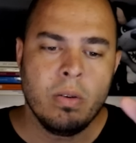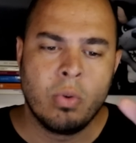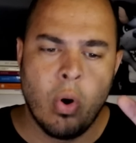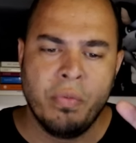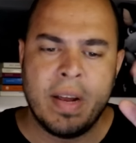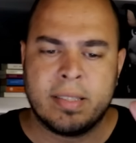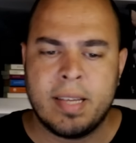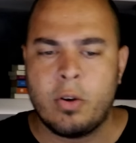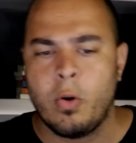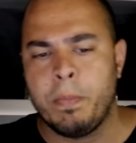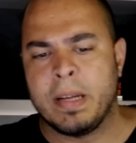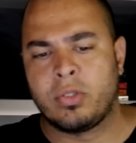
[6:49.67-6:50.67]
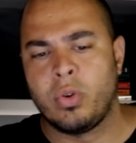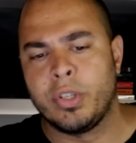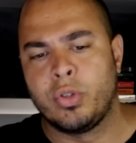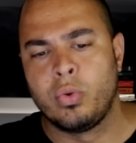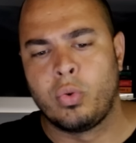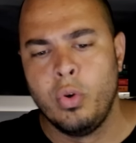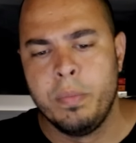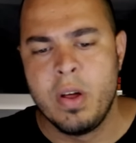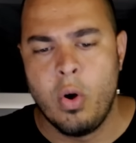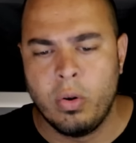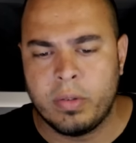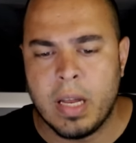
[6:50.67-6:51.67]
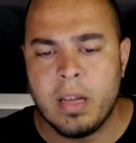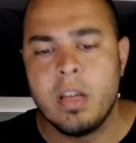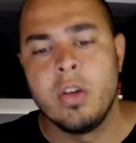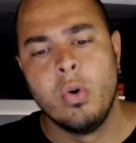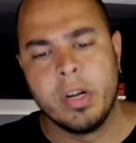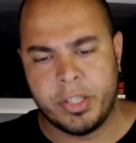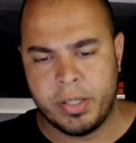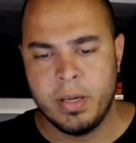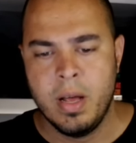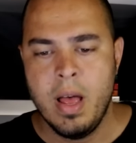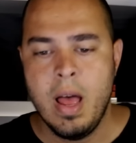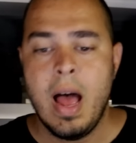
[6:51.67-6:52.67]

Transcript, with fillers: Conversei com pessoas do clube ontem e hoje